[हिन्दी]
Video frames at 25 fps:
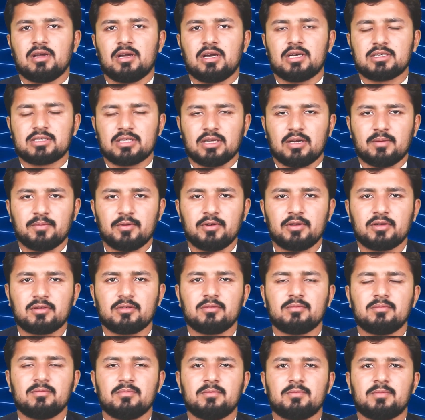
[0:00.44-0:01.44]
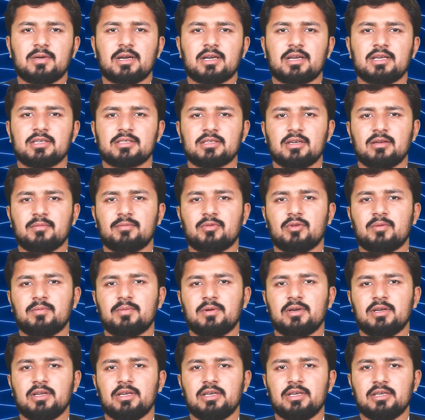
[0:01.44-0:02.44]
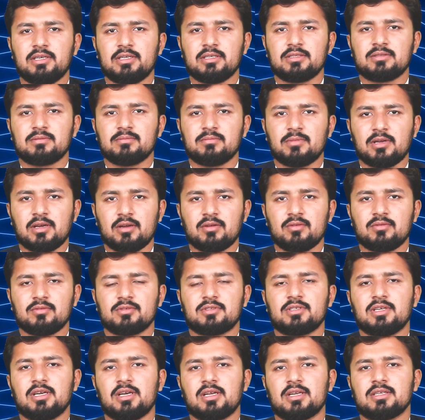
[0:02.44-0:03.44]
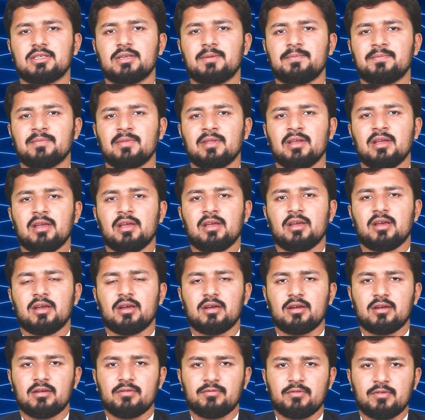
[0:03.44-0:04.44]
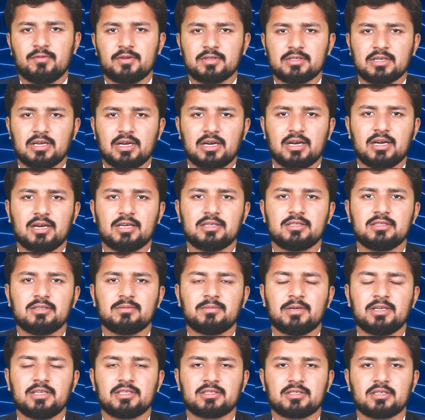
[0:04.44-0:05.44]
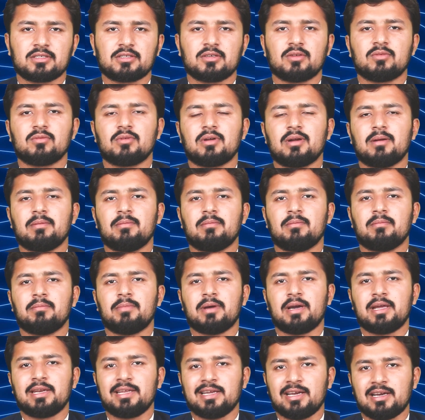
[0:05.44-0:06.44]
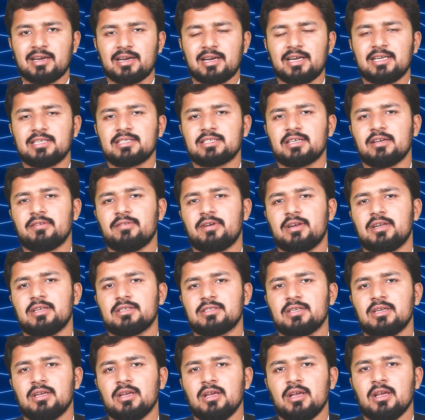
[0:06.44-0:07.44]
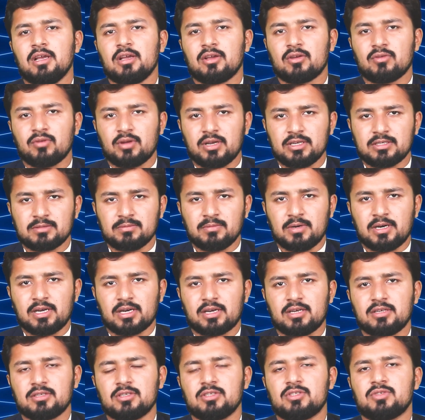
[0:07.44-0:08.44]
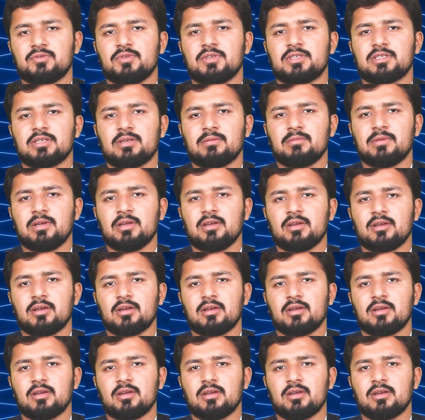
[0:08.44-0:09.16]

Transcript: असलम पाकिस्तान प्रॉपर्टी लीडर्स मैं हूं हुसन आरजा व्यूवर्स आज मैं डिस्कस करूंगा बहरिया हाइट्स के हवाले से क्योंकि इस मार्केट सिचुएशन में